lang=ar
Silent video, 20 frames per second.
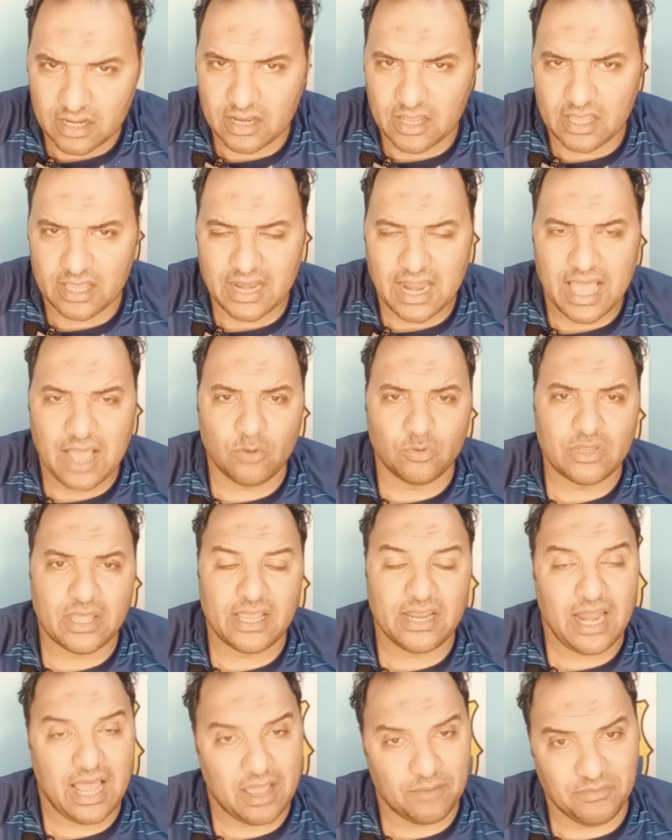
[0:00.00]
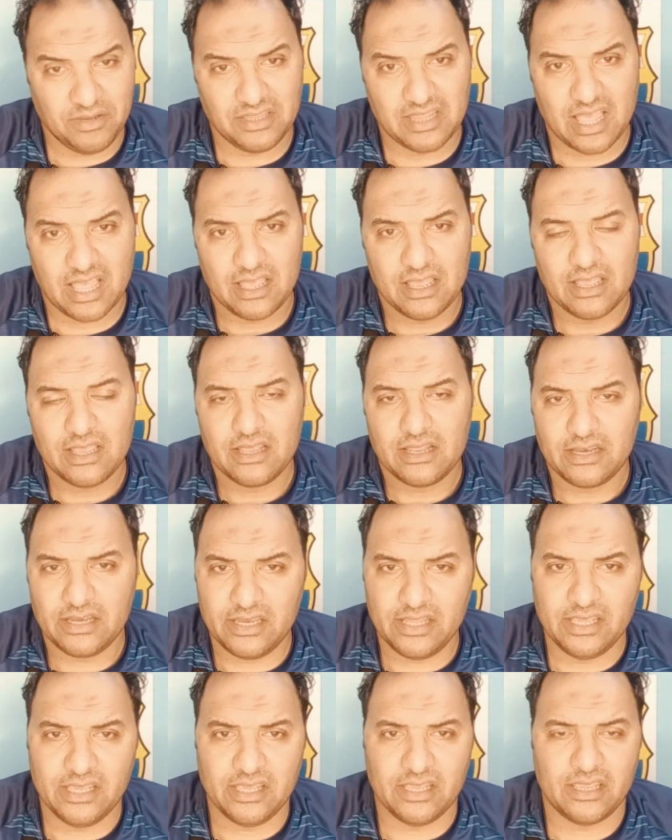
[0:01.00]
العوده الحميده
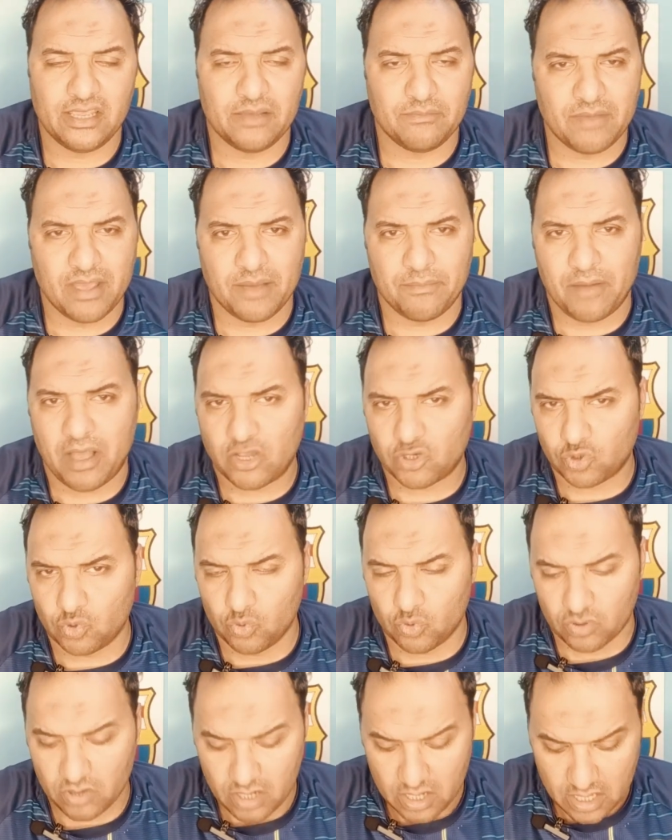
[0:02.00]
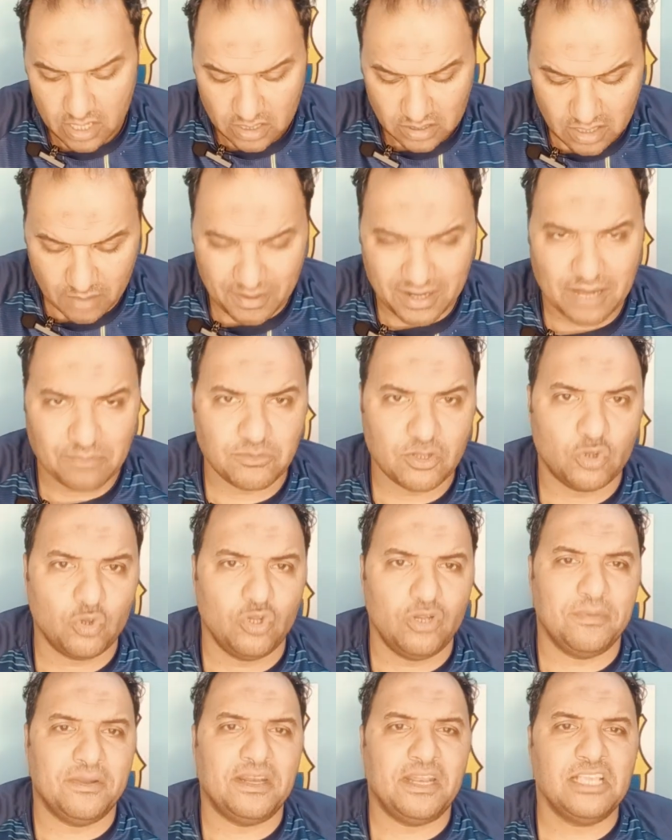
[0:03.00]
لامام عاشور طب يا كابتن دولي
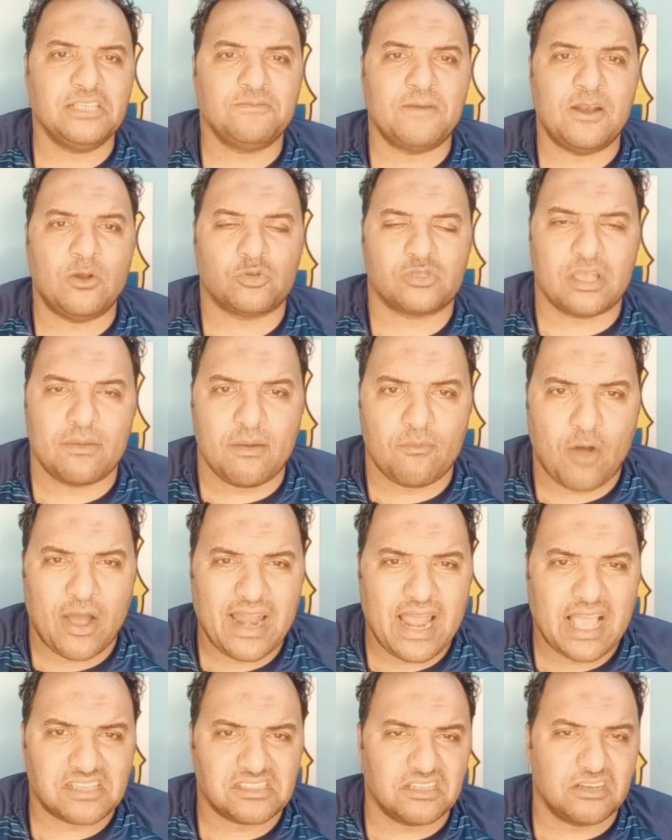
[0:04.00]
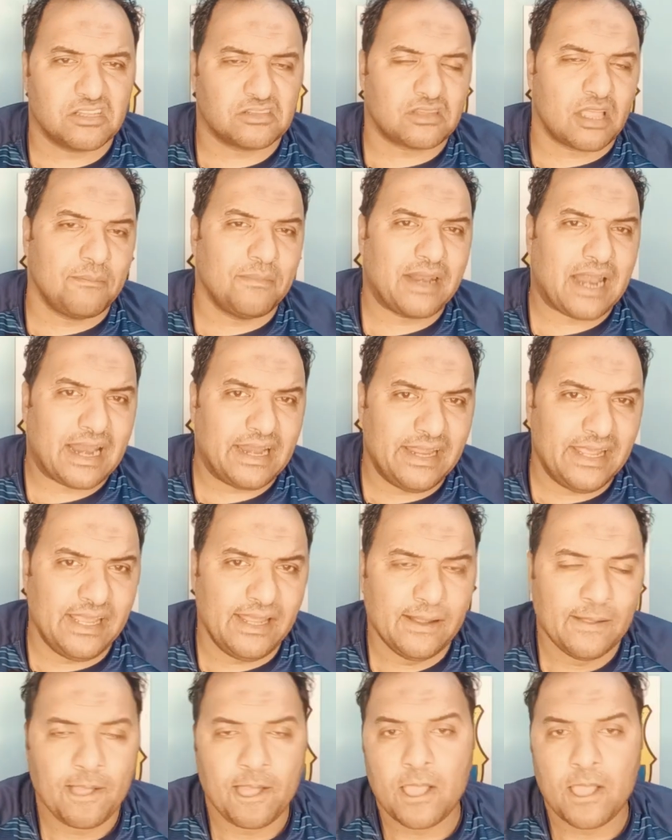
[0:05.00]
بالنسبه لاسامه ابو علي عايزين نطمن عليه